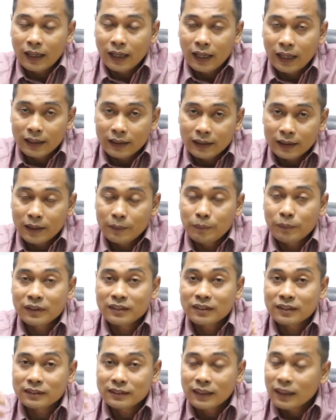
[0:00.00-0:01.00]
Anda
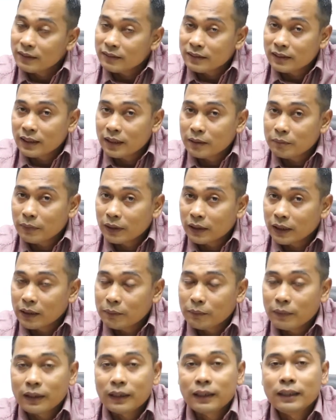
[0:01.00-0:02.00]
presentasikan
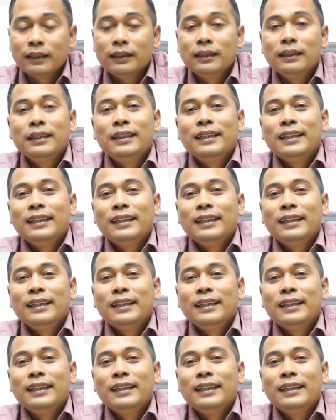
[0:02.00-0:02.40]
bagaimana